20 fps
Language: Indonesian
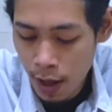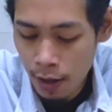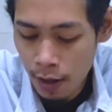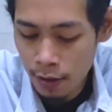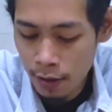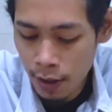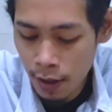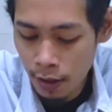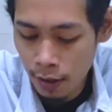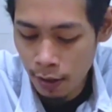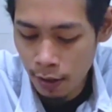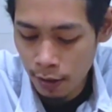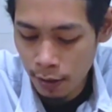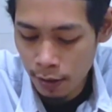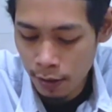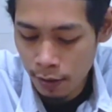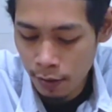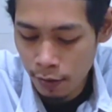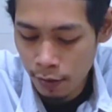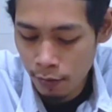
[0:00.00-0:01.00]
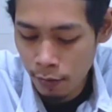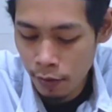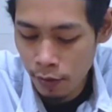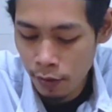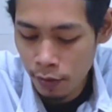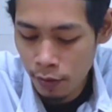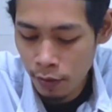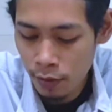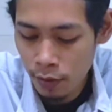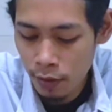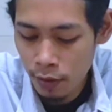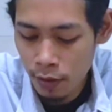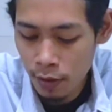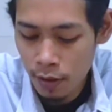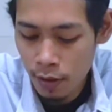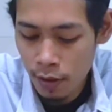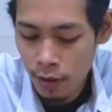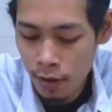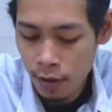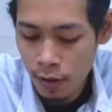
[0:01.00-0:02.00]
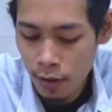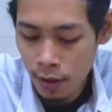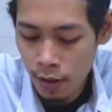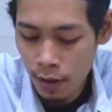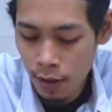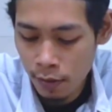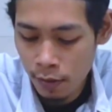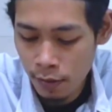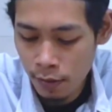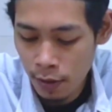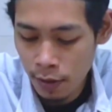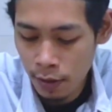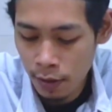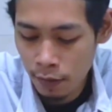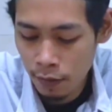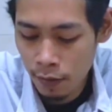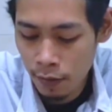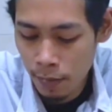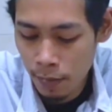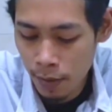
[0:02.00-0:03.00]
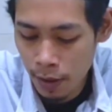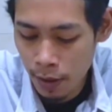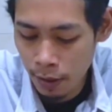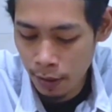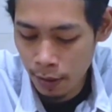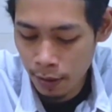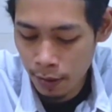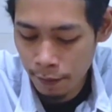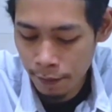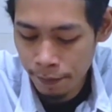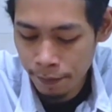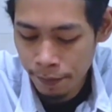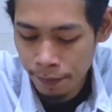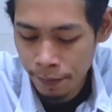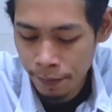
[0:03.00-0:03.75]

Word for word: akal iku maujud lahu katwiman